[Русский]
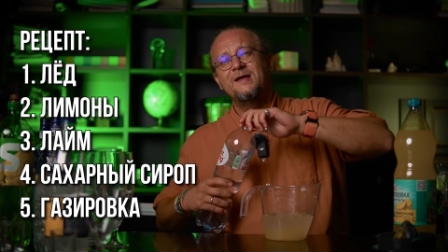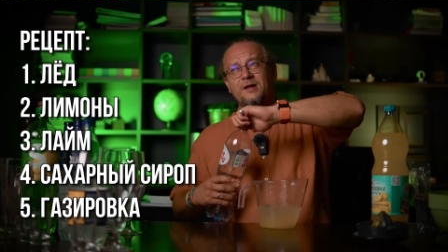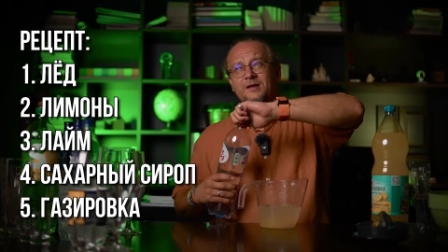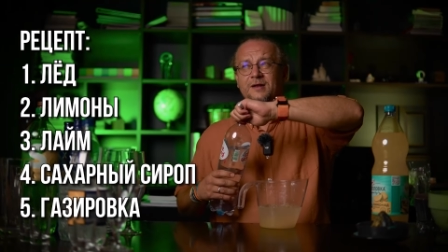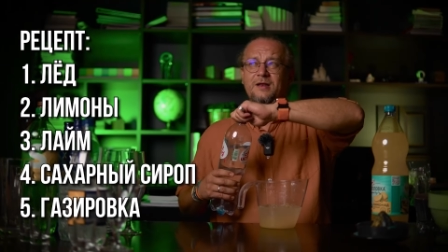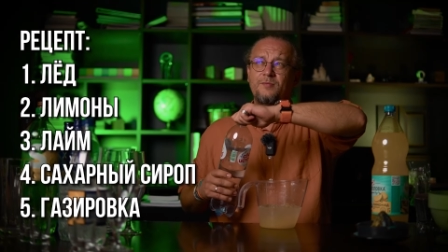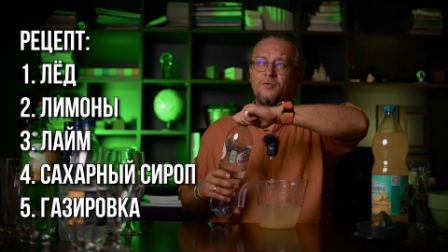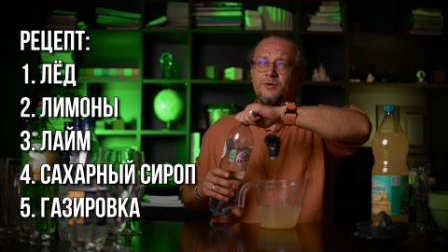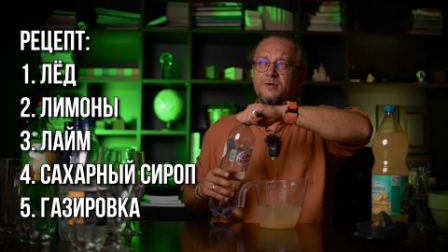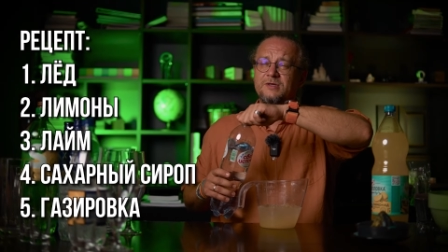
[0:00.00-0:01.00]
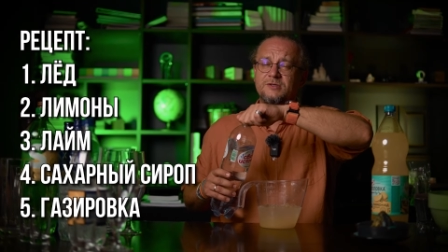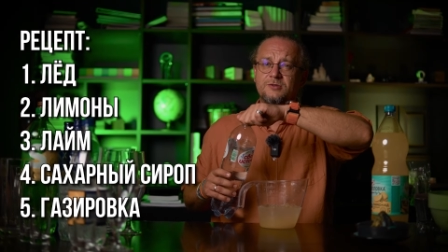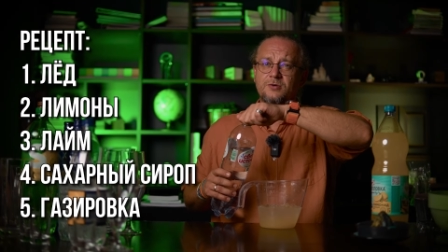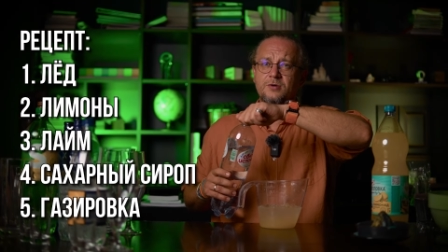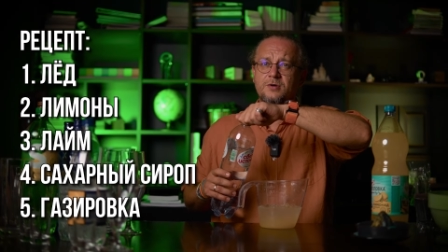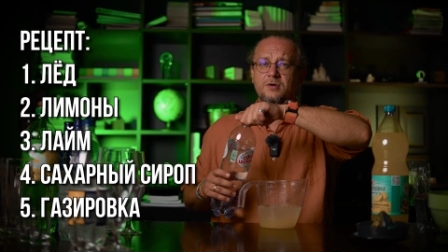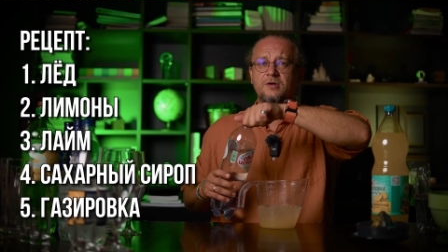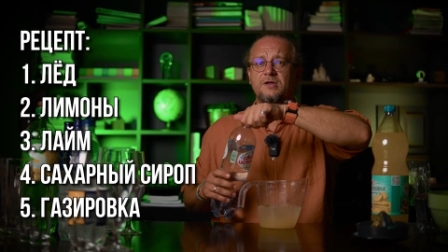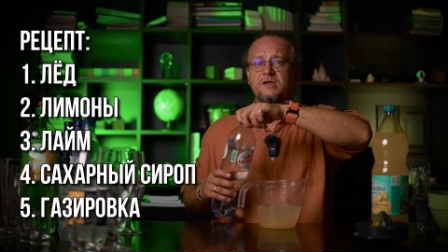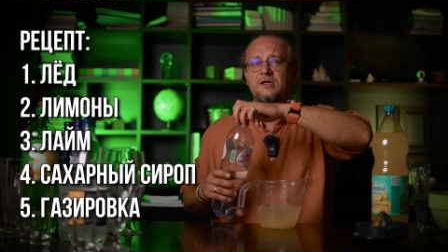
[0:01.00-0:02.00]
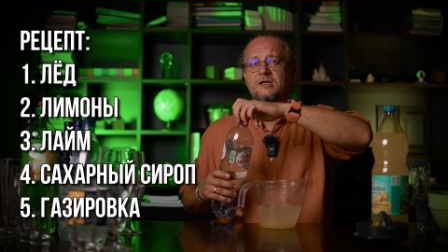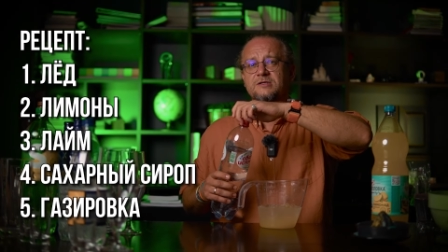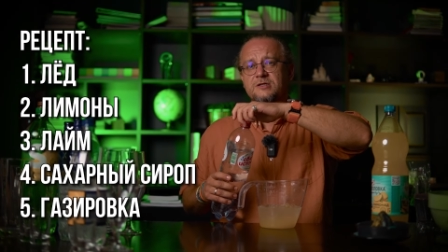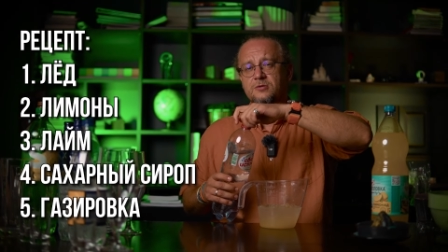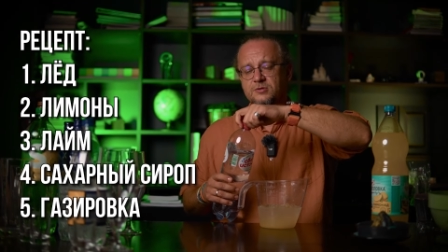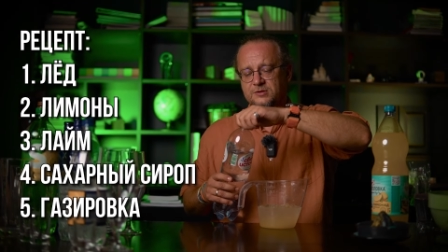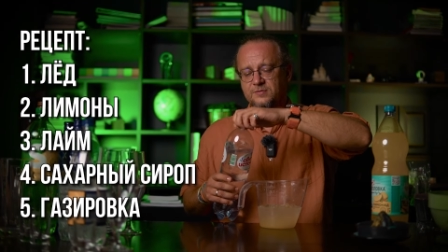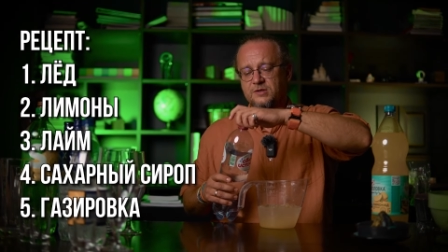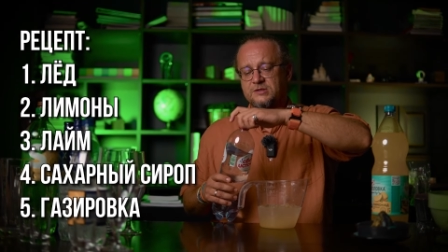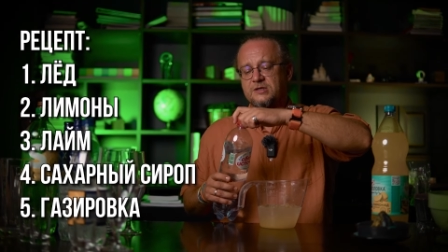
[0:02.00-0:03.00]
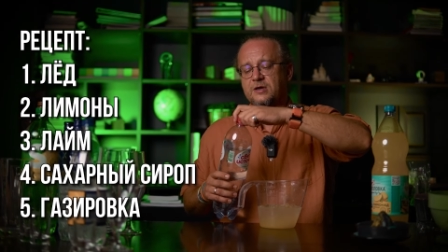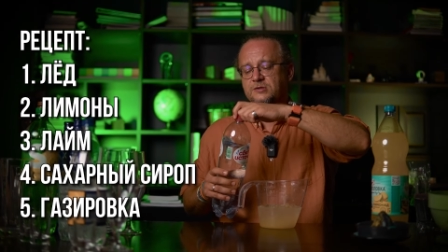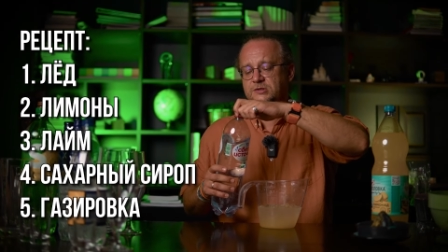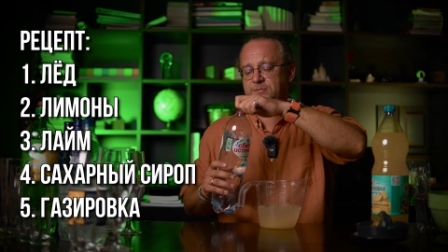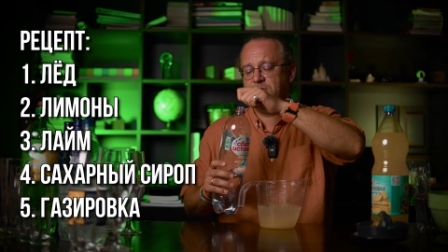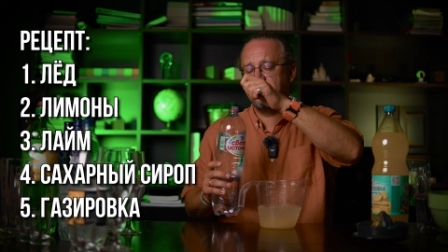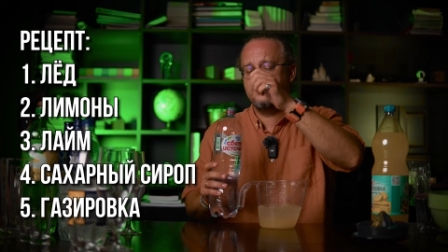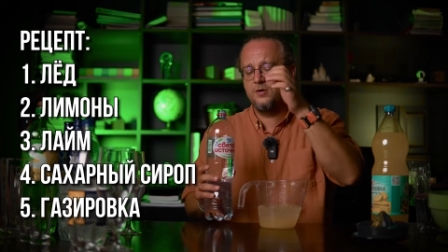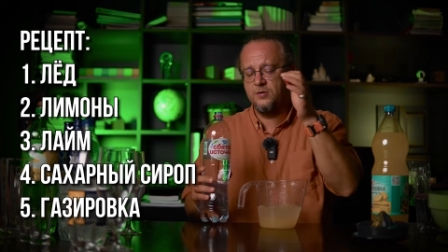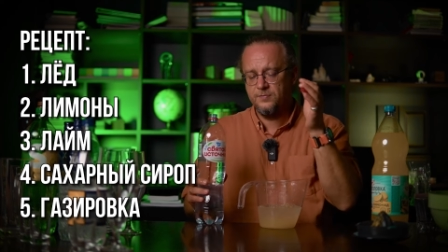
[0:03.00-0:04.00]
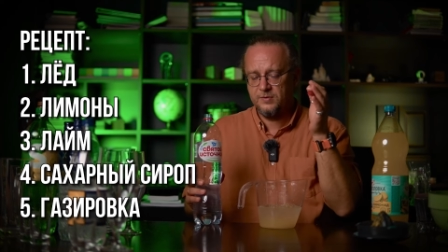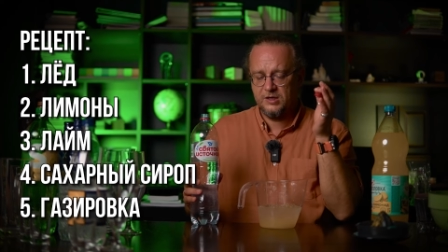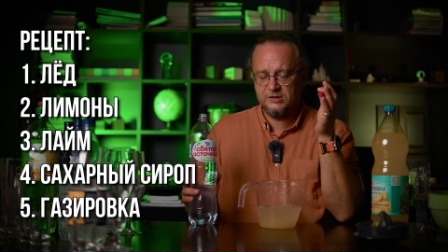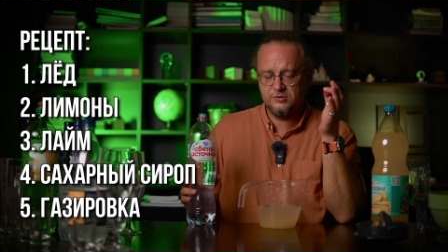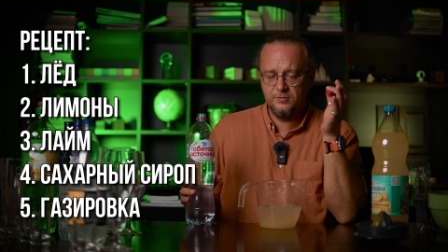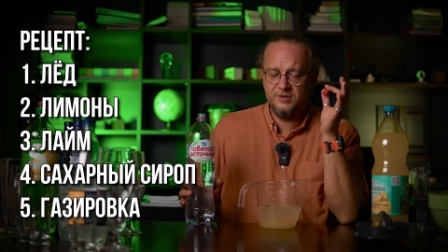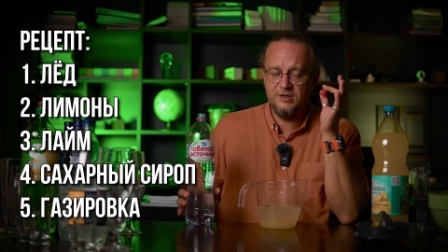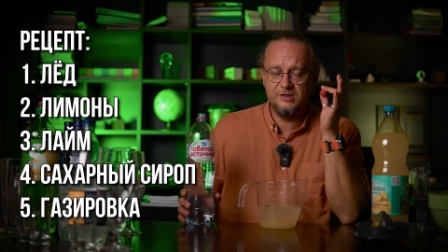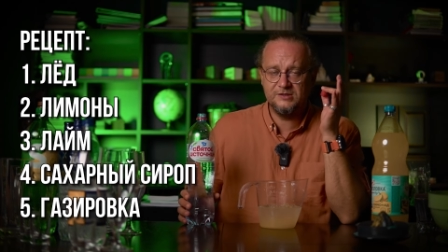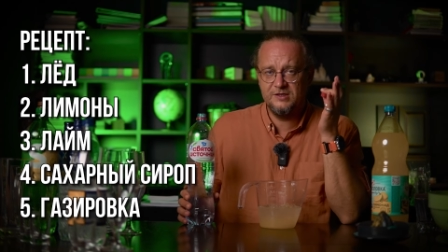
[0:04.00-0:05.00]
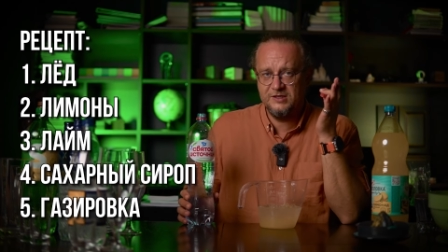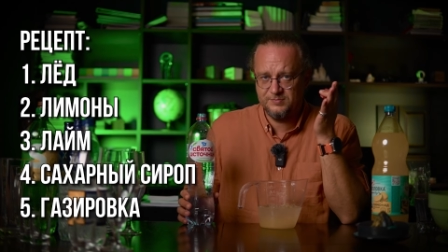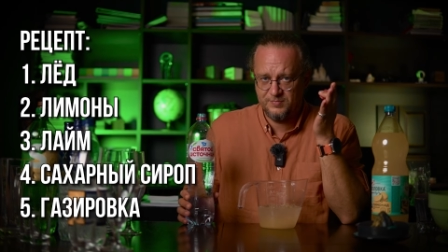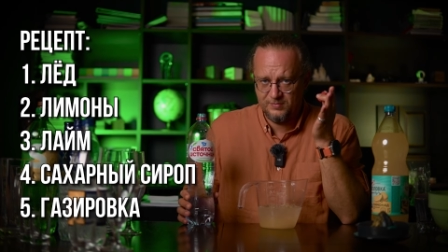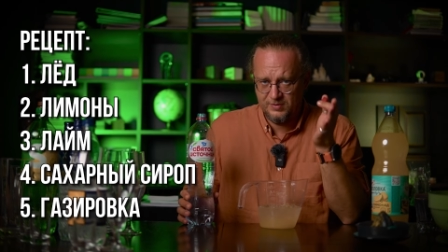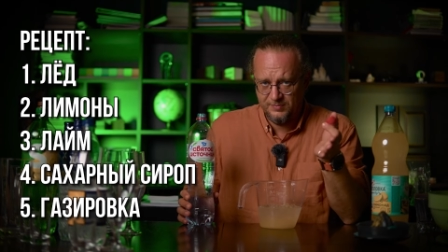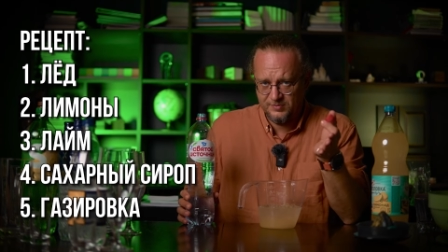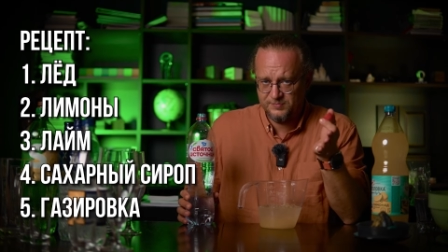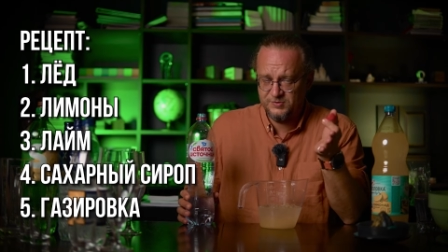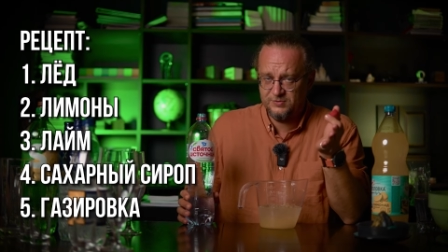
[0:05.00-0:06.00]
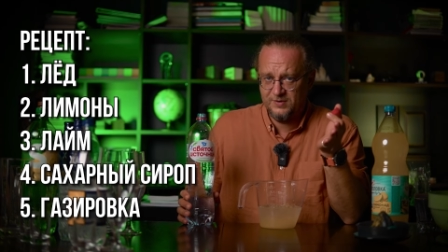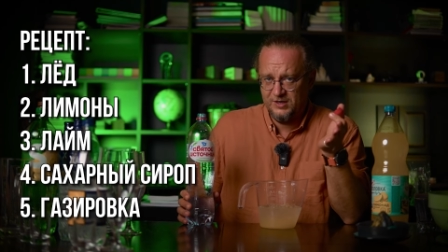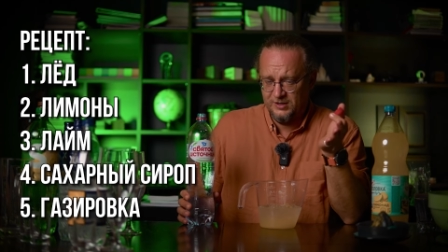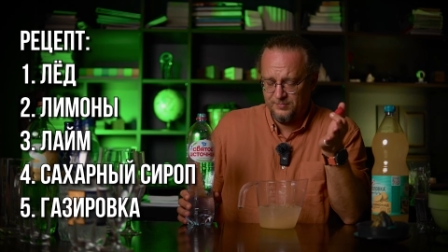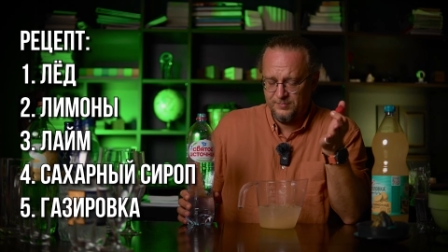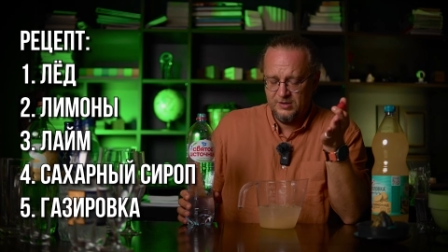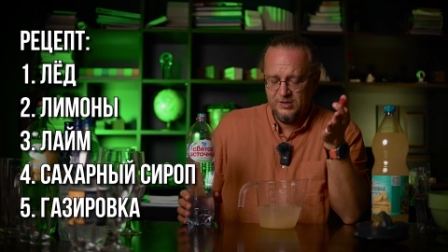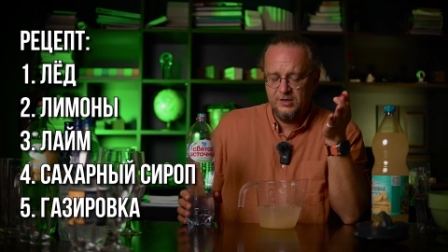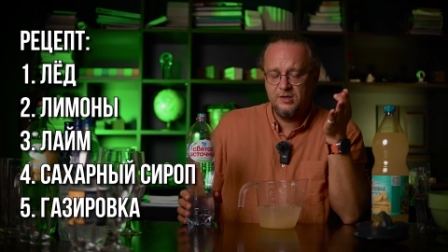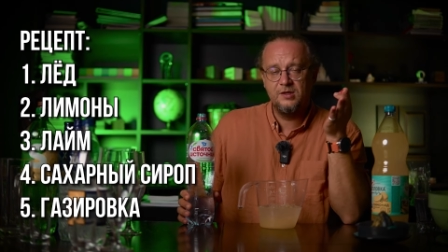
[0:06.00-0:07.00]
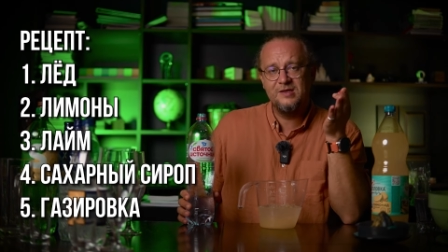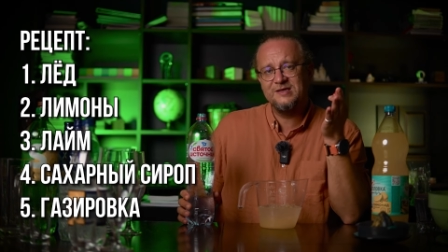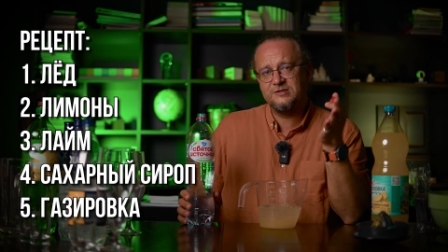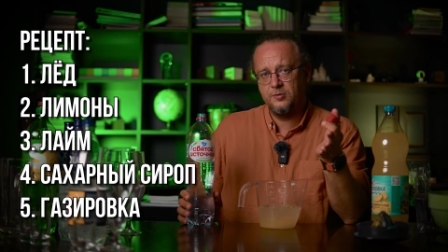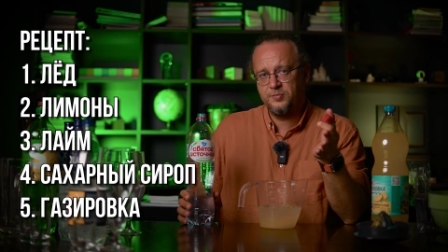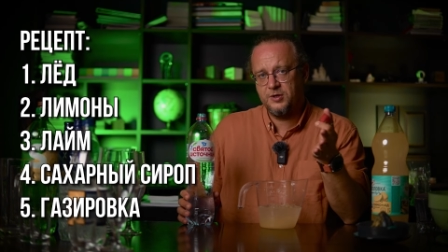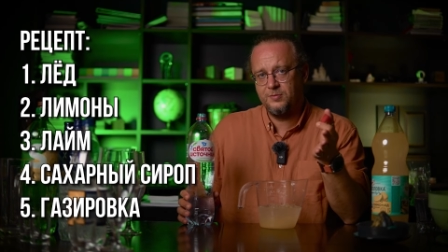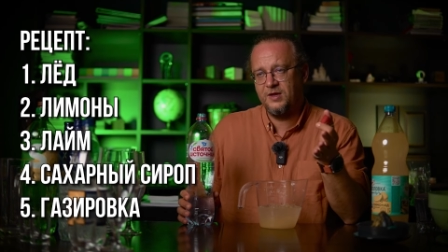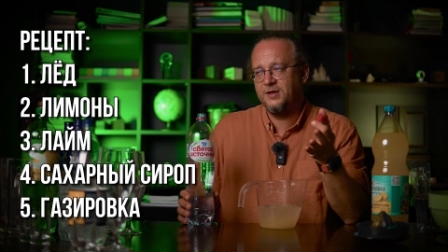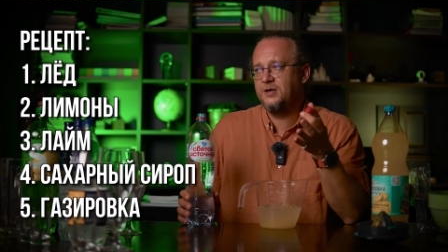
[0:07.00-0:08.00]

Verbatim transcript: лимонный сок и цитрусовых, сразу тебе говорю, особенно если есть проблемы с пищеварением, не злоупотребляй.